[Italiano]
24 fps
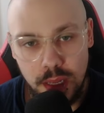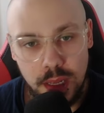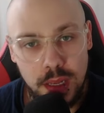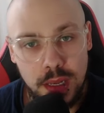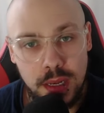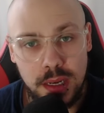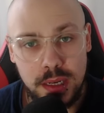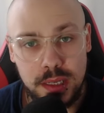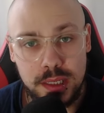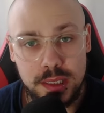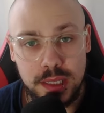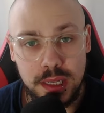
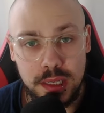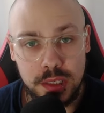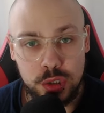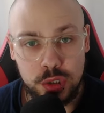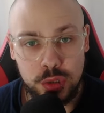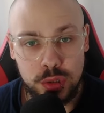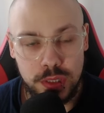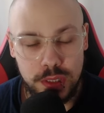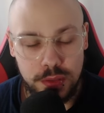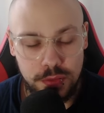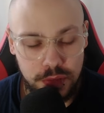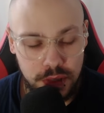le
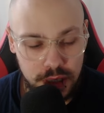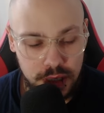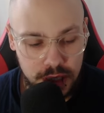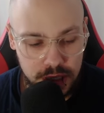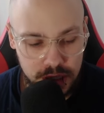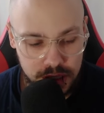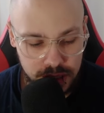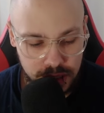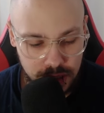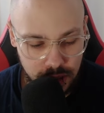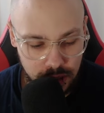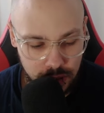stagioni
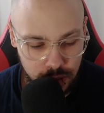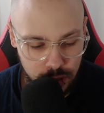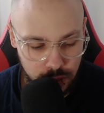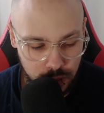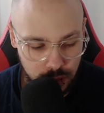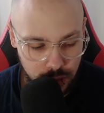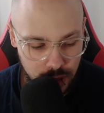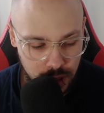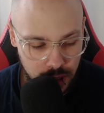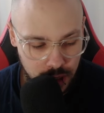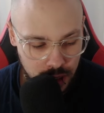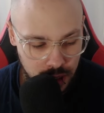
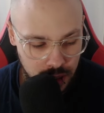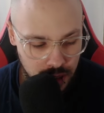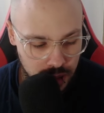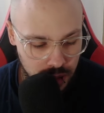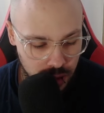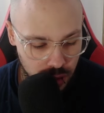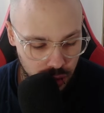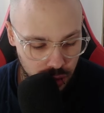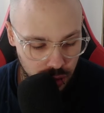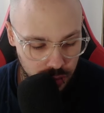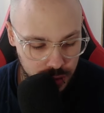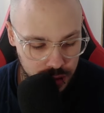finiscano E
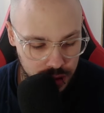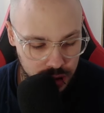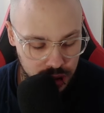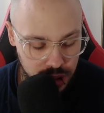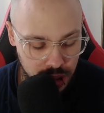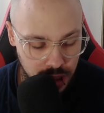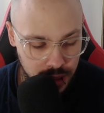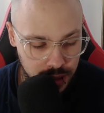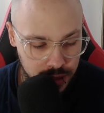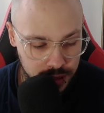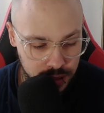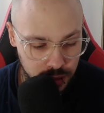
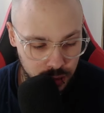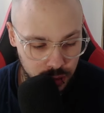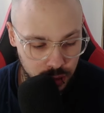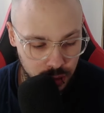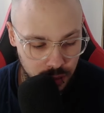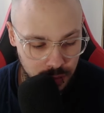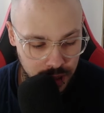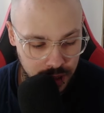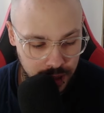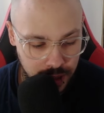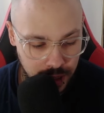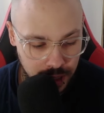incominciare secondo
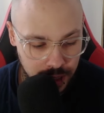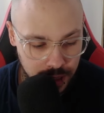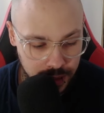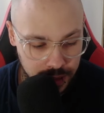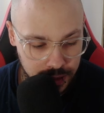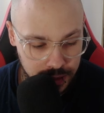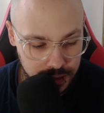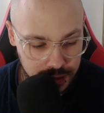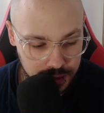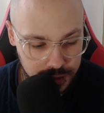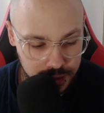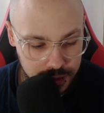me a
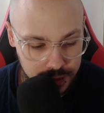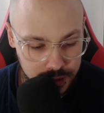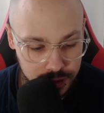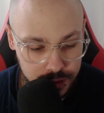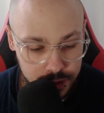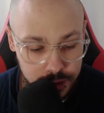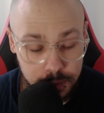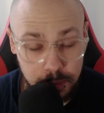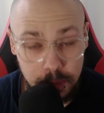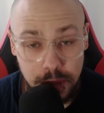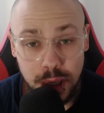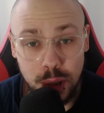
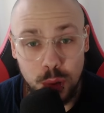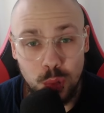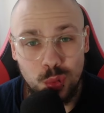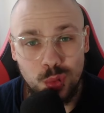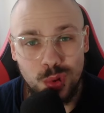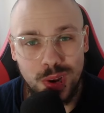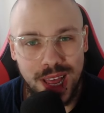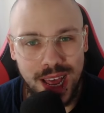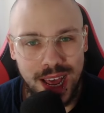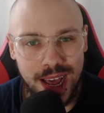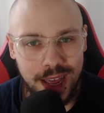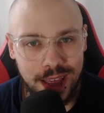
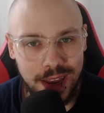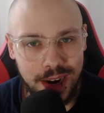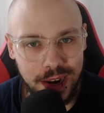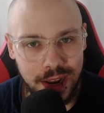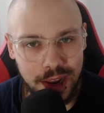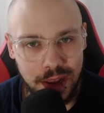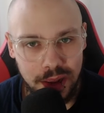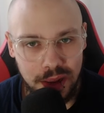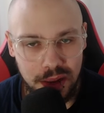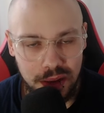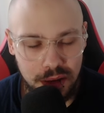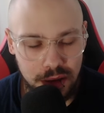
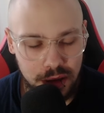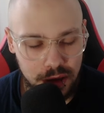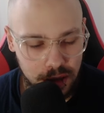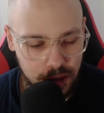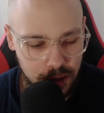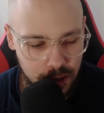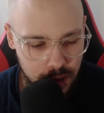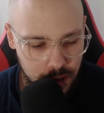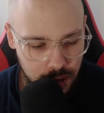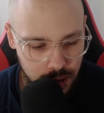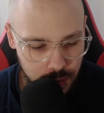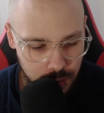speculare
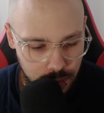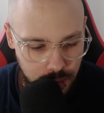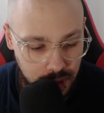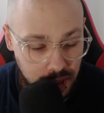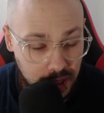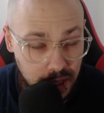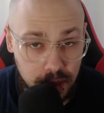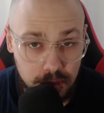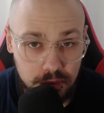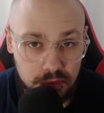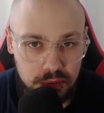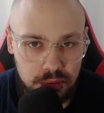
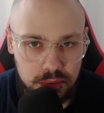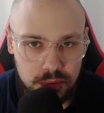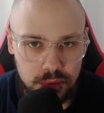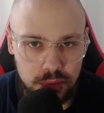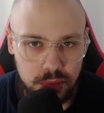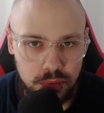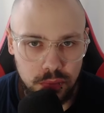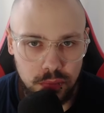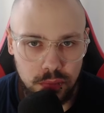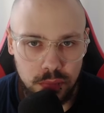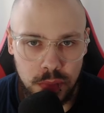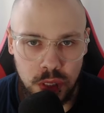Perché
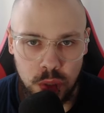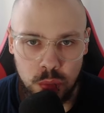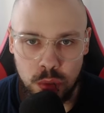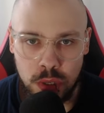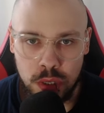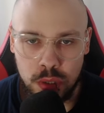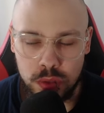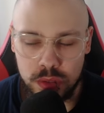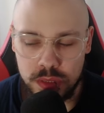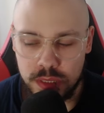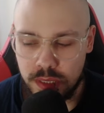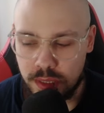di
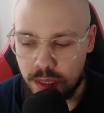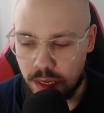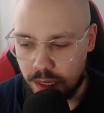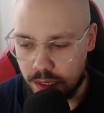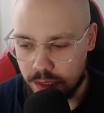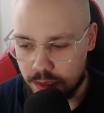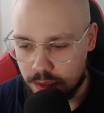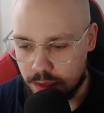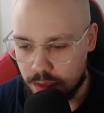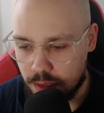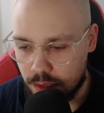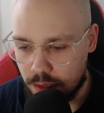quello si
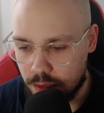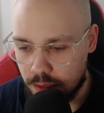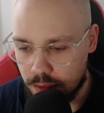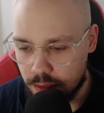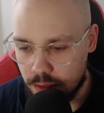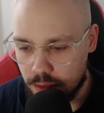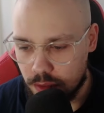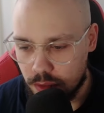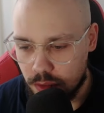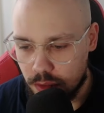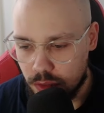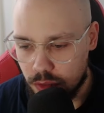tratta
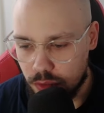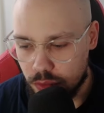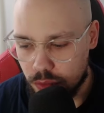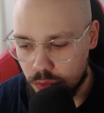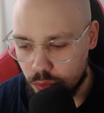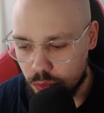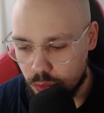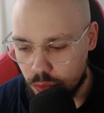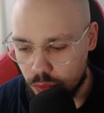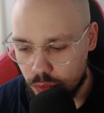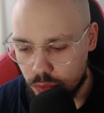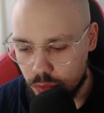
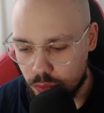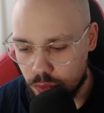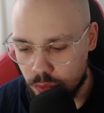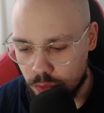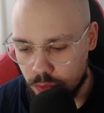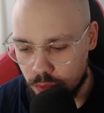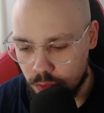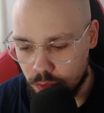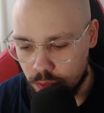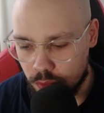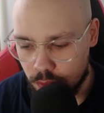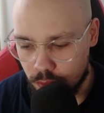su
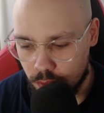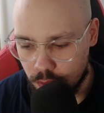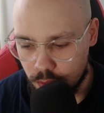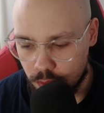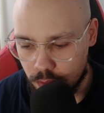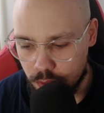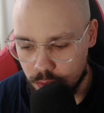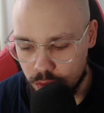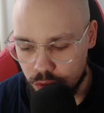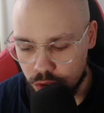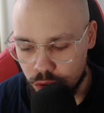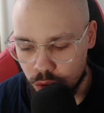
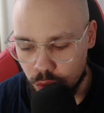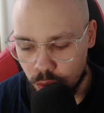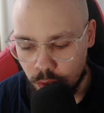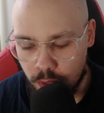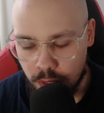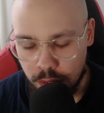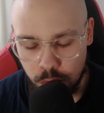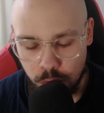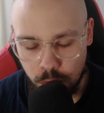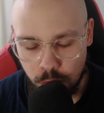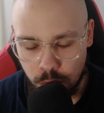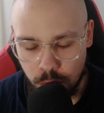um,
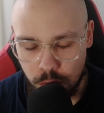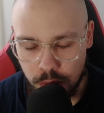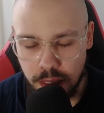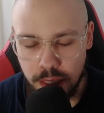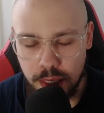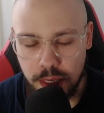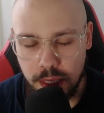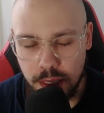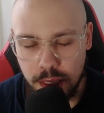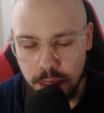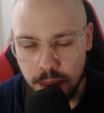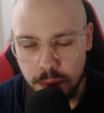
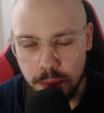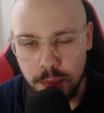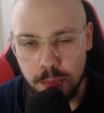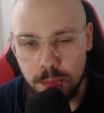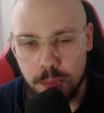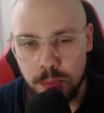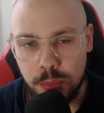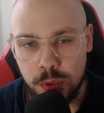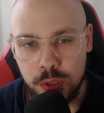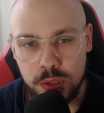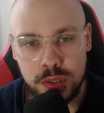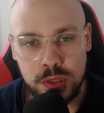giocatori che
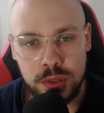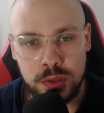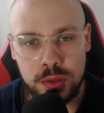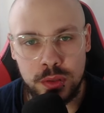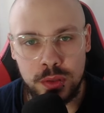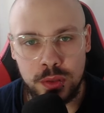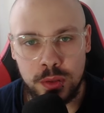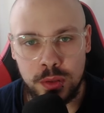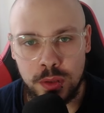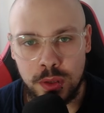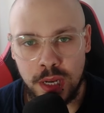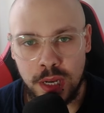
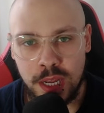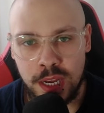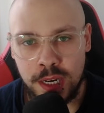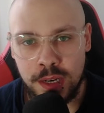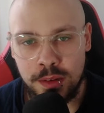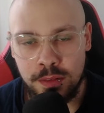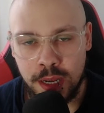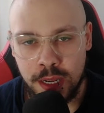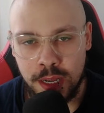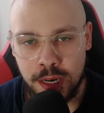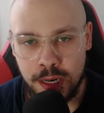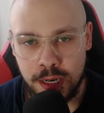possono
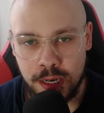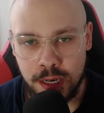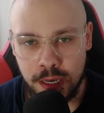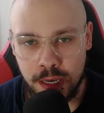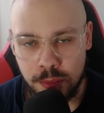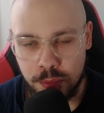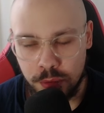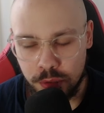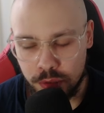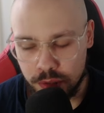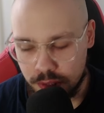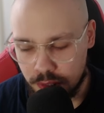arrivare nella
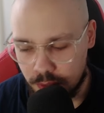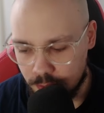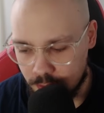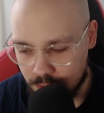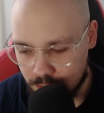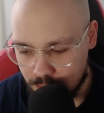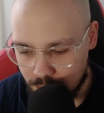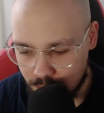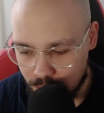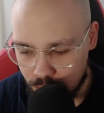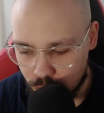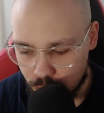prossima
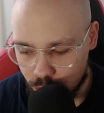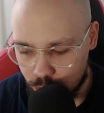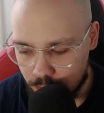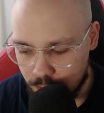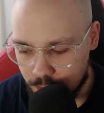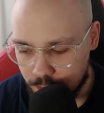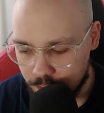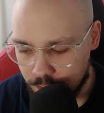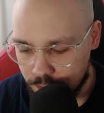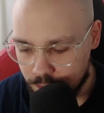stagione.